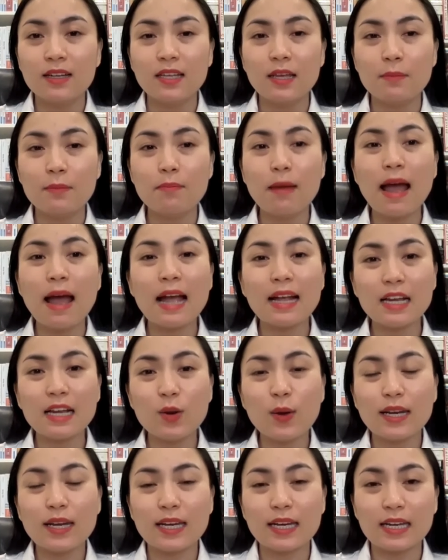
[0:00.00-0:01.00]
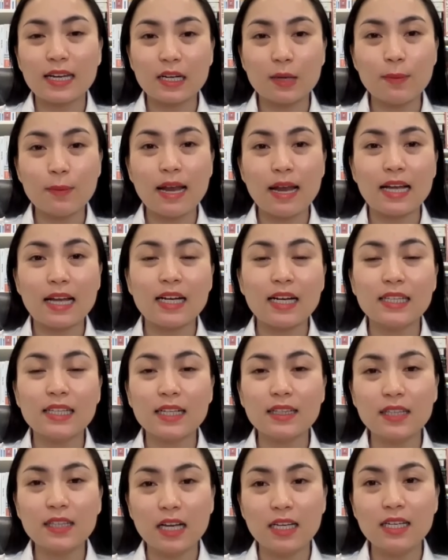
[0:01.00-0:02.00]
thì ba cái loại này này các bạn là người
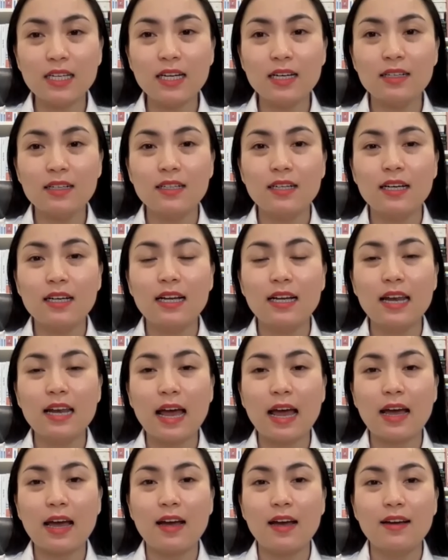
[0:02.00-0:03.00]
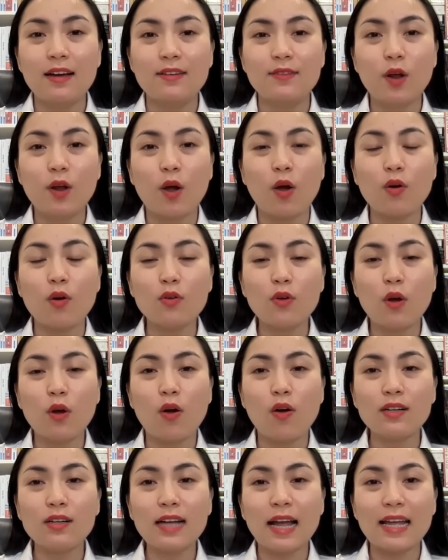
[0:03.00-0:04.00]
ta thấy á, là nó
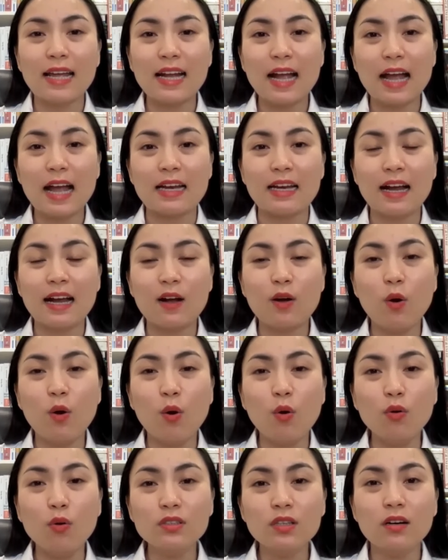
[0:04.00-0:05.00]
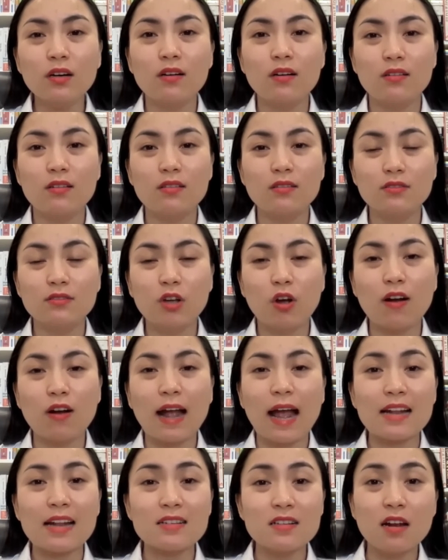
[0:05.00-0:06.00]
có cái khả năng hỗ trợ cho
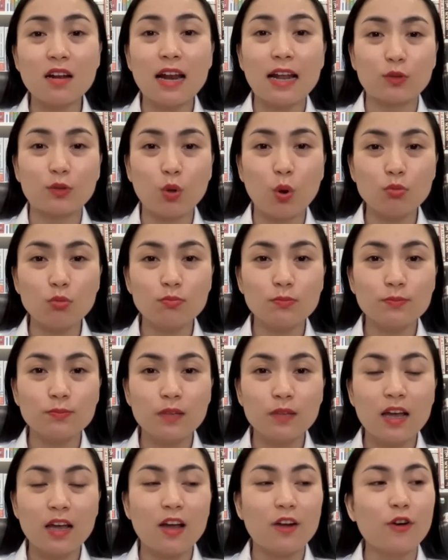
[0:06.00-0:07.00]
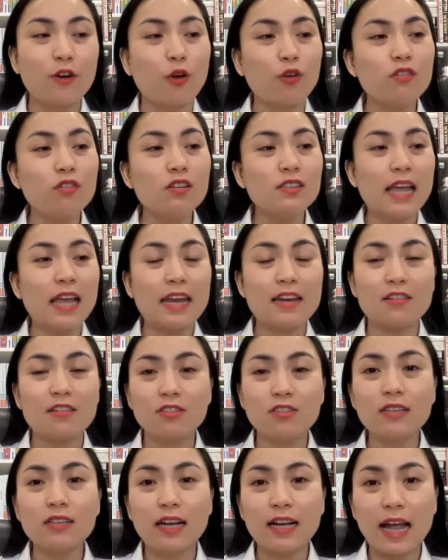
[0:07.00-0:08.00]
gan rất là tốt nó nương nhạy được
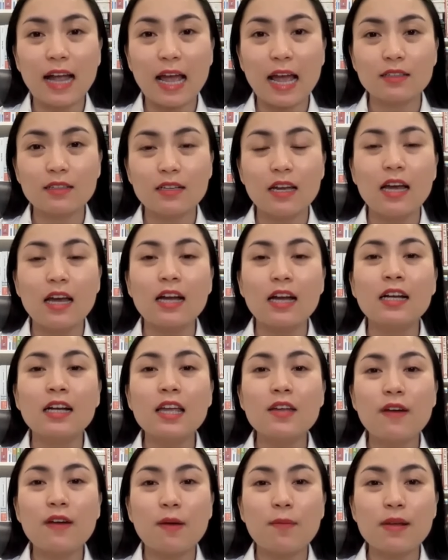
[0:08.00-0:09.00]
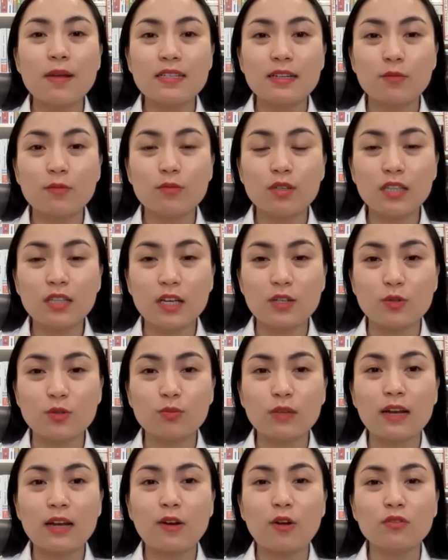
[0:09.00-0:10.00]
chức năng gan khi vào bên trong cơ thể
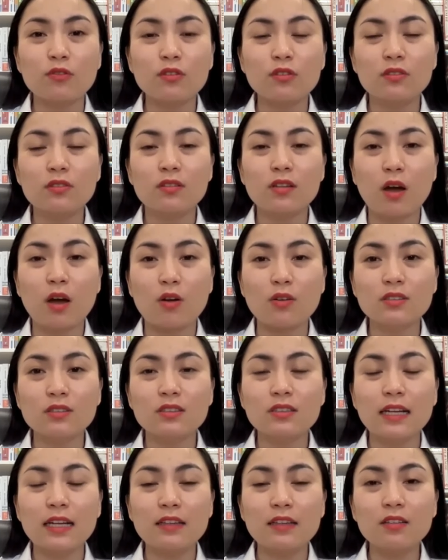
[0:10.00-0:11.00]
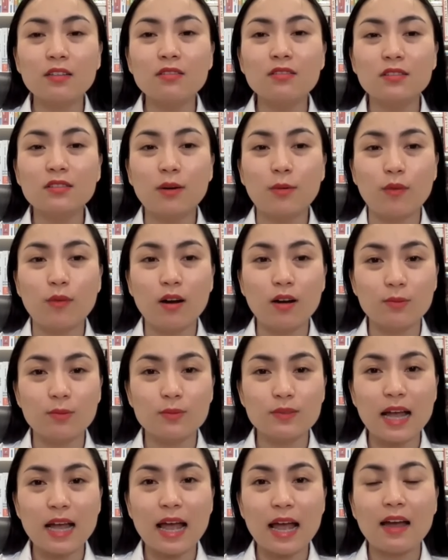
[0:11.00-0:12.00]
chúng ta nó nó sẽ tự tổng hợp
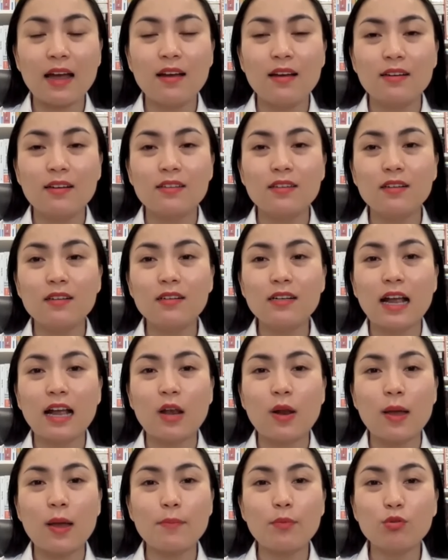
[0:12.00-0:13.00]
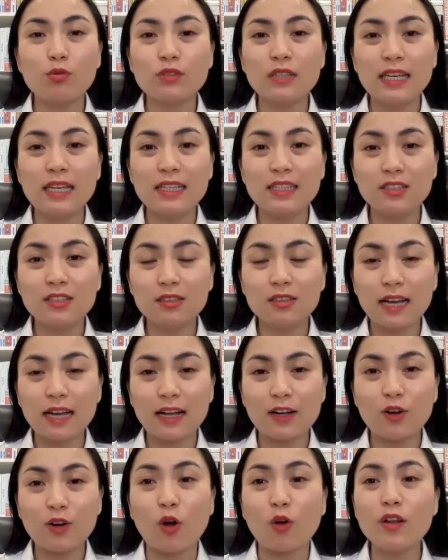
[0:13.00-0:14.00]
ra những cái loại protein chức
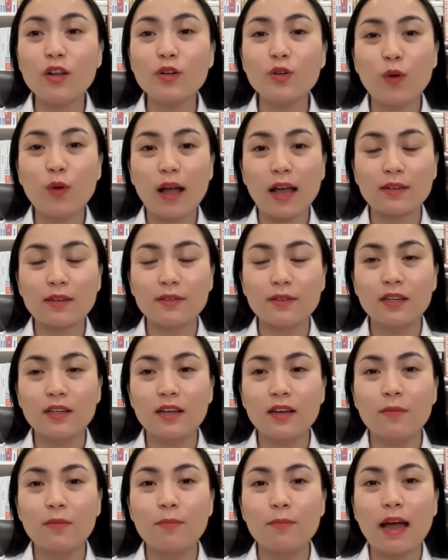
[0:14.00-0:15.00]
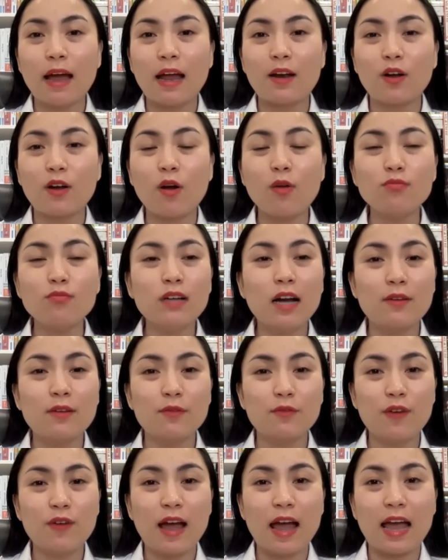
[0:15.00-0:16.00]
năng có liên quan mà không
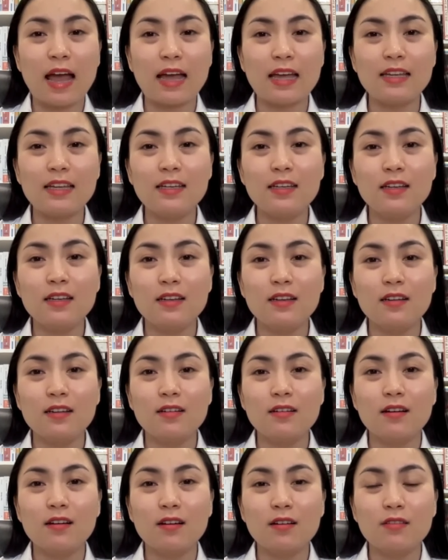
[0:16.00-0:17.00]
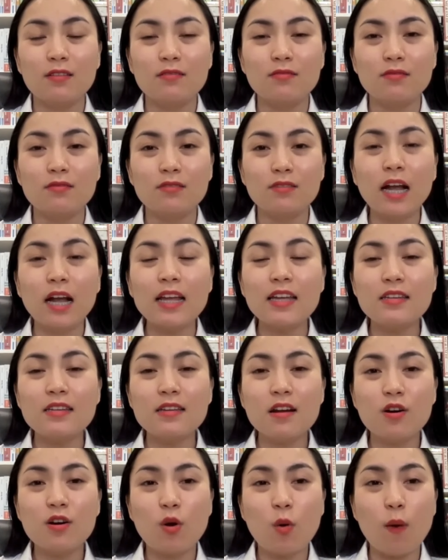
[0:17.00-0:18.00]
cần phải cậy
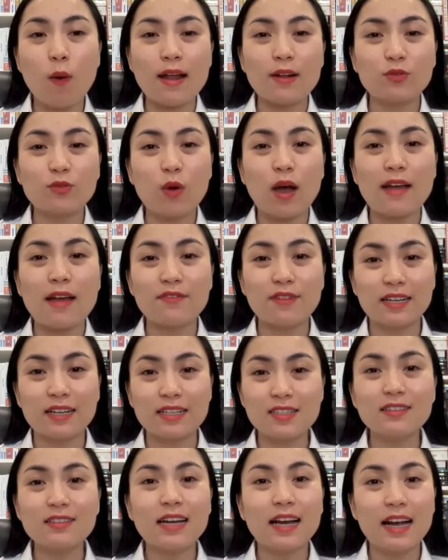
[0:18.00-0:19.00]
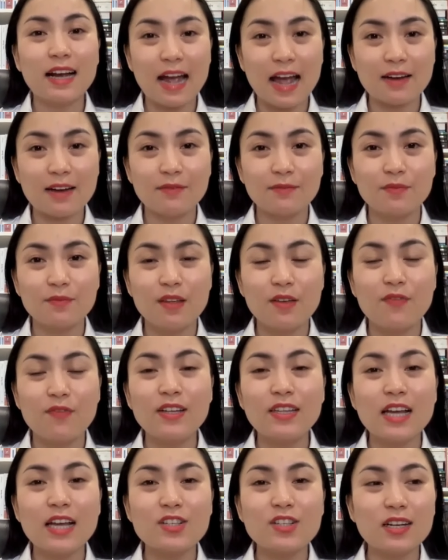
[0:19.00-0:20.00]
nhờ hoàn toàn vào cái chức năng gan
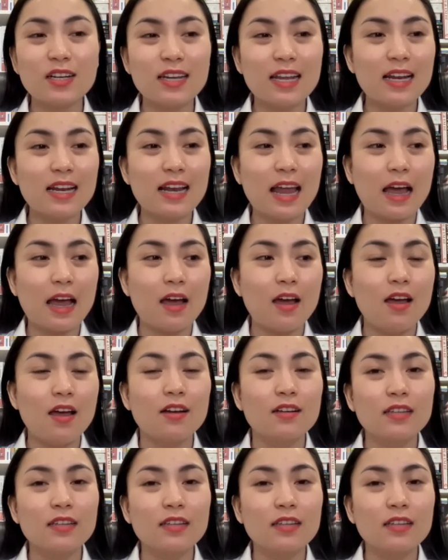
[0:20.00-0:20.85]
vì thế cho nên là